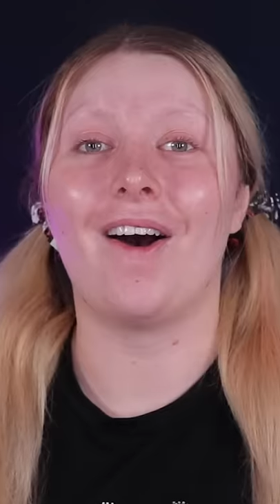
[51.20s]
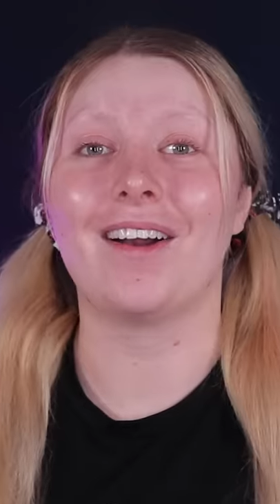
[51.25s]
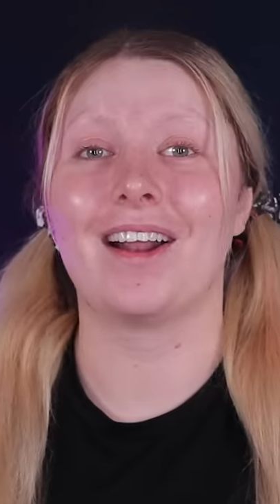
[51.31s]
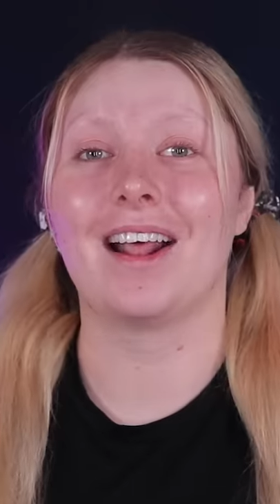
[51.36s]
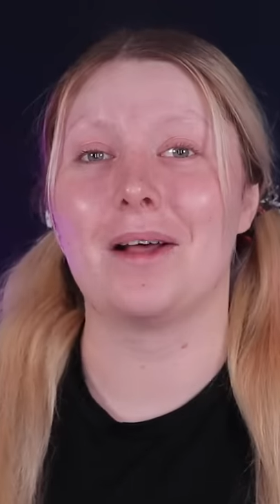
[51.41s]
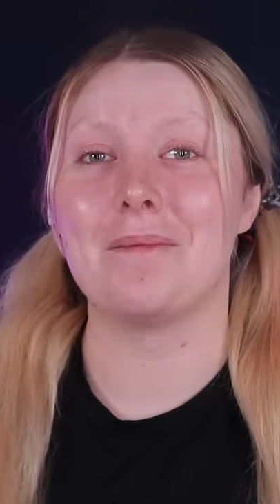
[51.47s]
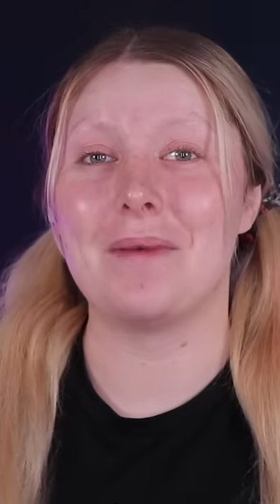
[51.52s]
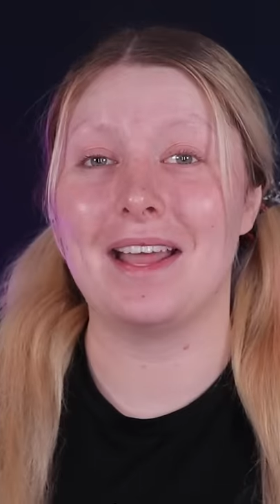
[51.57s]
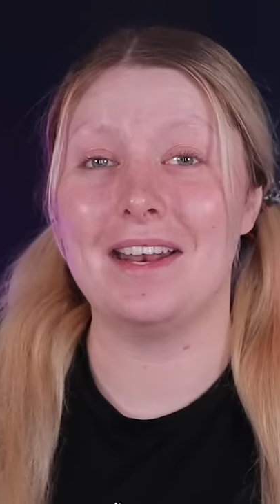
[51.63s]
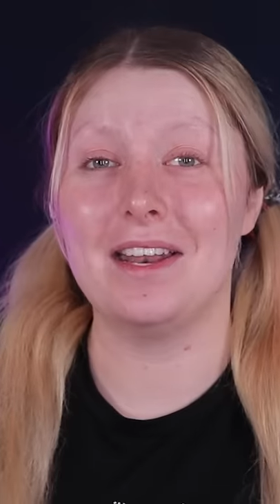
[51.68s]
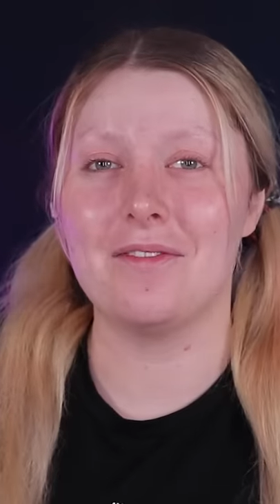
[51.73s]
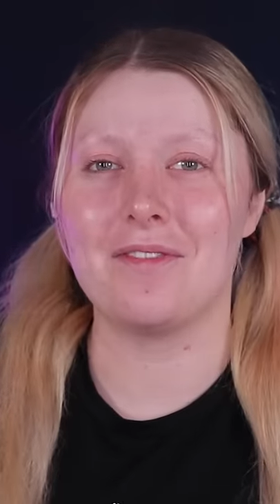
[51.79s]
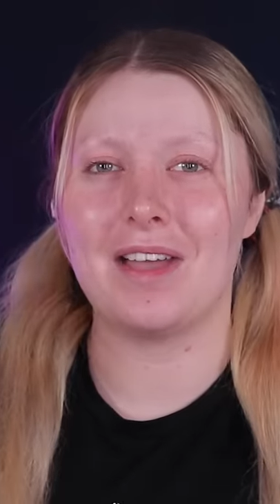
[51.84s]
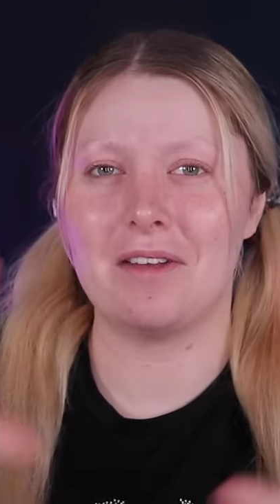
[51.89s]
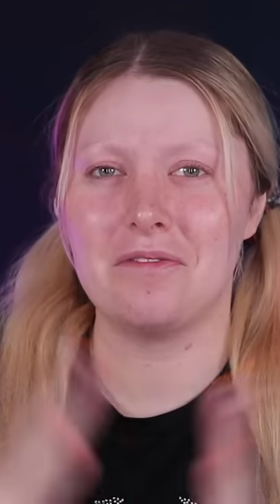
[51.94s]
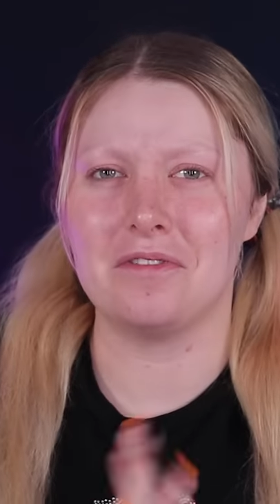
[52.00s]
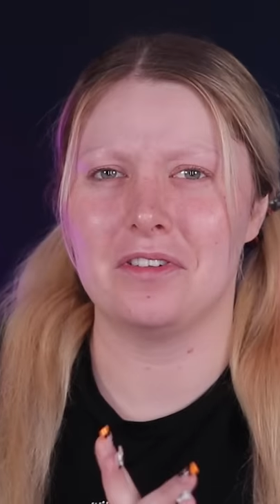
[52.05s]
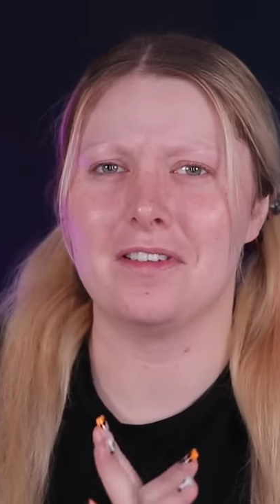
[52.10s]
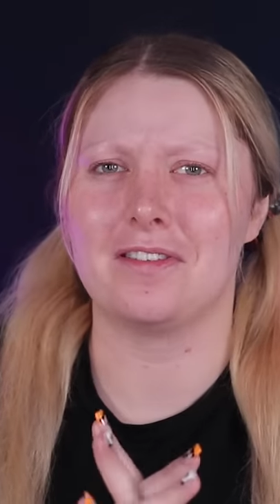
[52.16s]
Und dann am Ende
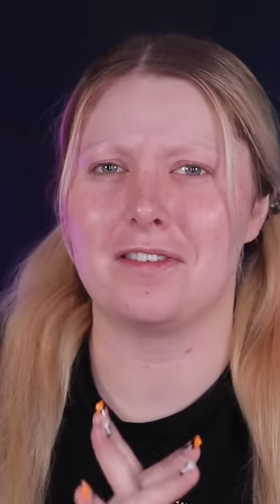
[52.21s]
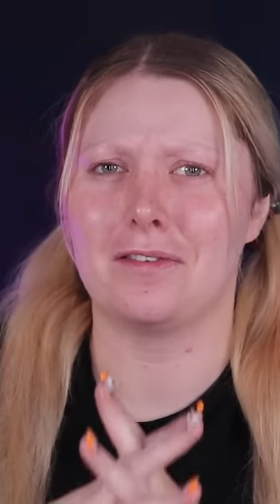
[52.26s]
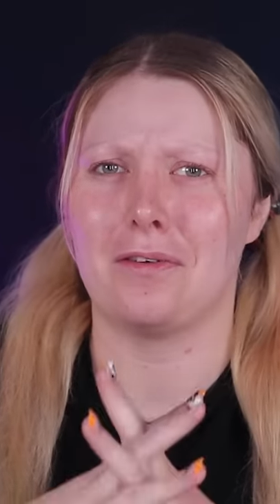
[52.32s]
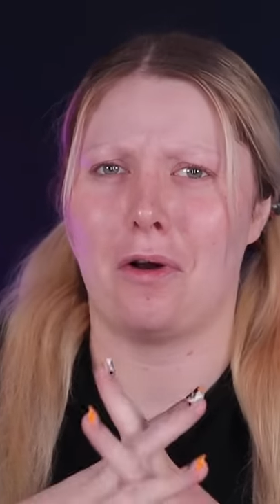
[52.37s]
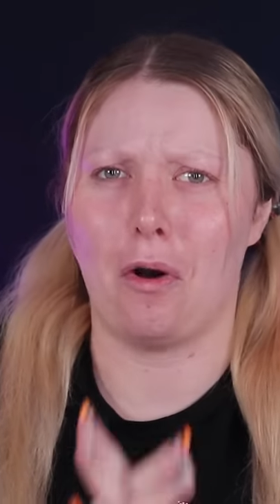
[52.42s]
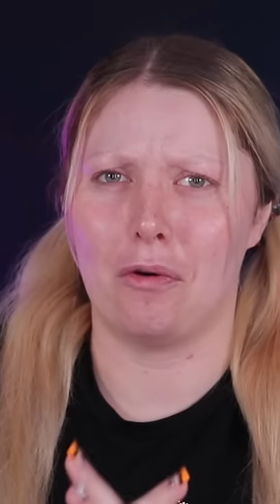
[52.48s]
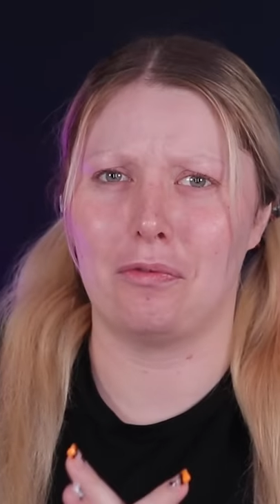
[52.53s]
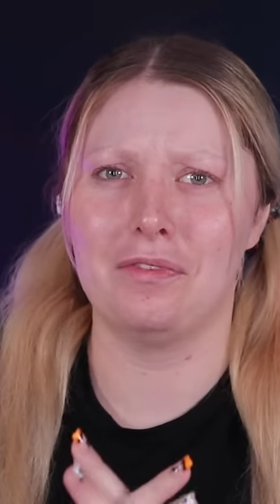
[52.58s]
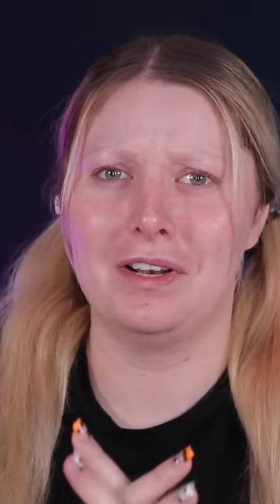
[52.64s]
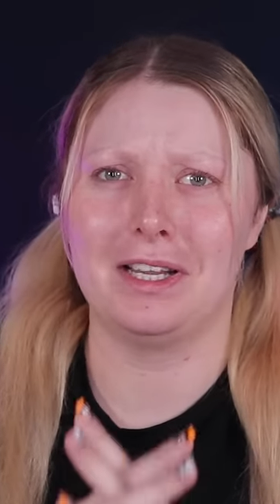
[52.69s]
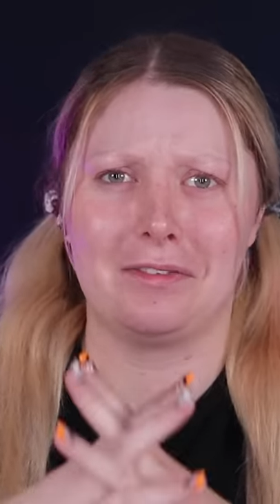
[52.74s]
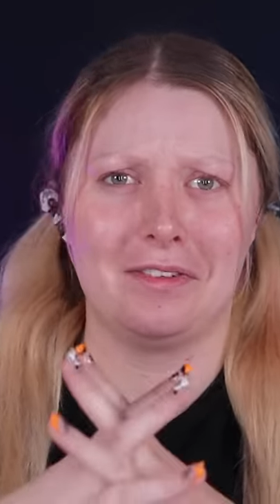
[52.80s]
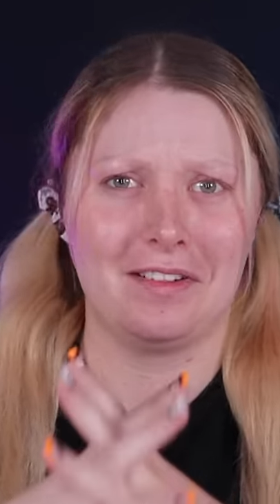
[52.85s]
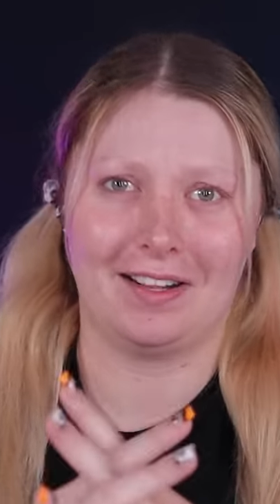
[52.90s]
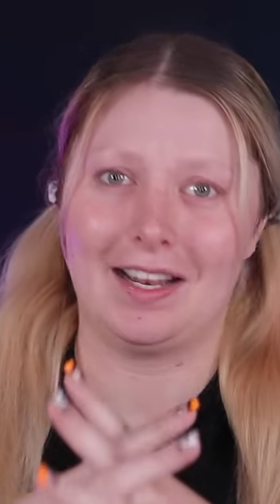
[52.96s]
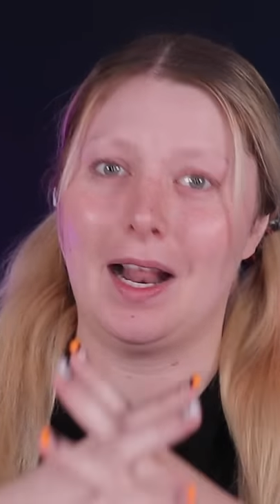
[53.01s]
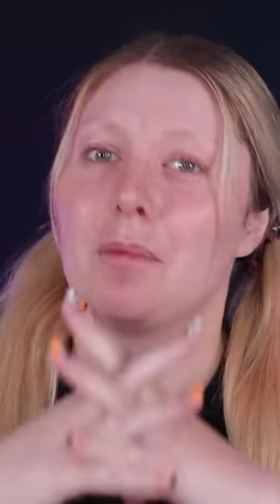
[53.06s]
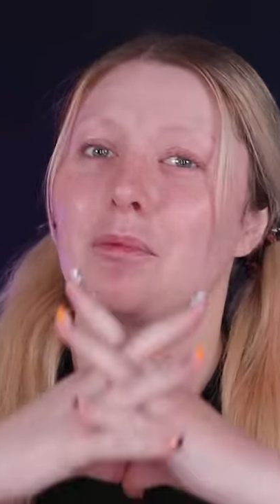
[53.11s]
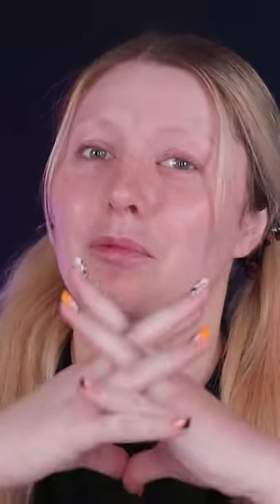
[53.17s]
werden wir uns hoffentlich, wenn
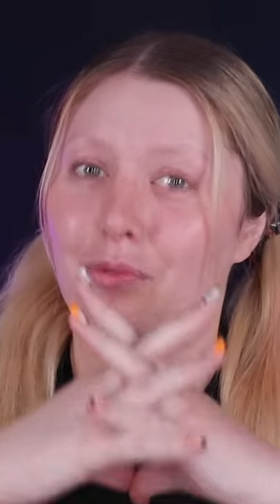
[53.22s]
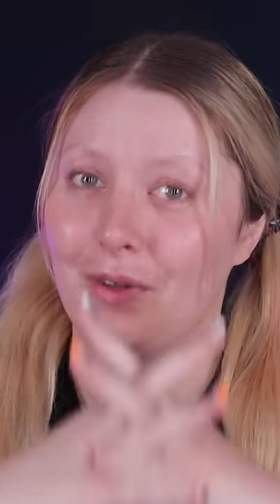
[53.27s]
es klappt,